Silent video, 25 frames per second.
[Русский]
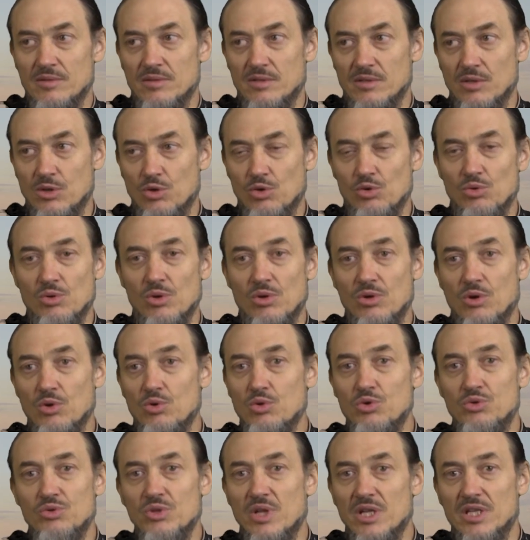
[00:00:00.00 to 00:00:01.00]
рухнула,
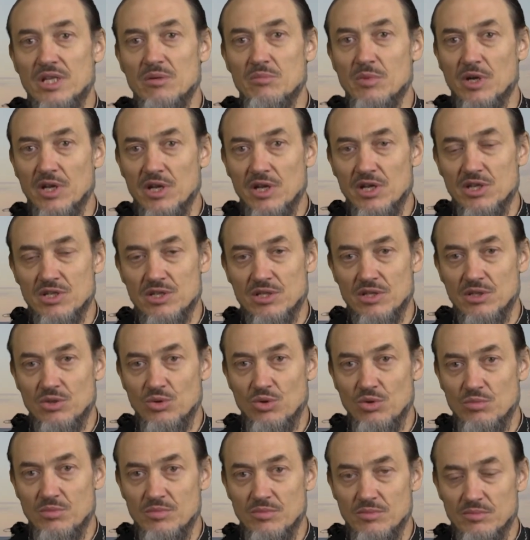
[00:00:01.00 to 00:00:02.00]
рухнула там крыша,
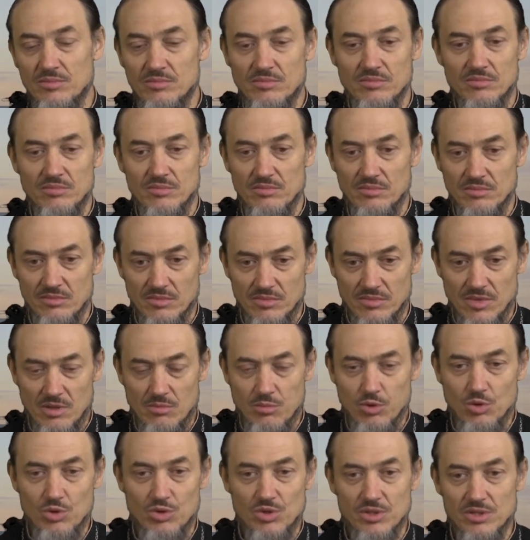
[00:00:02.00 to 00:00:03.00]
дом
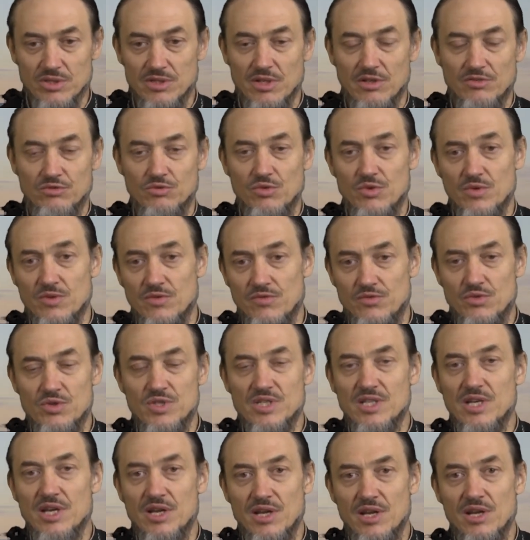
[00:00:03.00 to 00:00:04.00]
обрушился, все
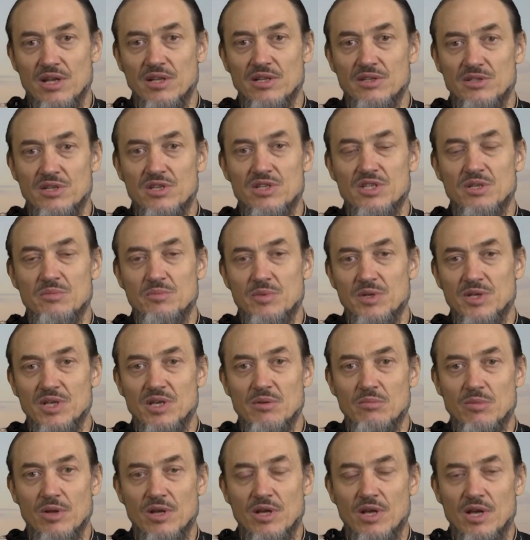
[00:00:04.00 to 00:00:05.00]
сгорело, дети
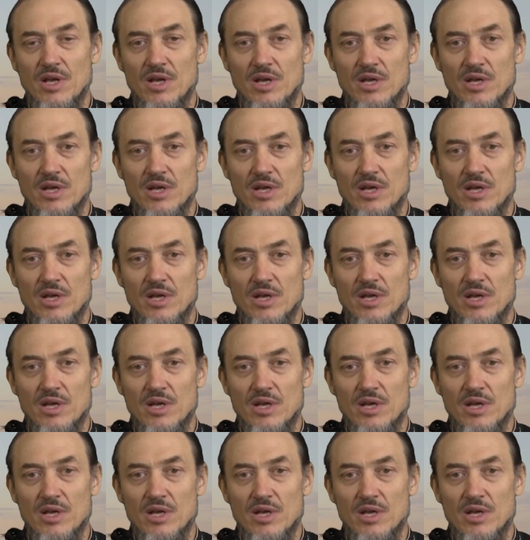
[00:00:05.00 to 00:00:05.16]
погибли.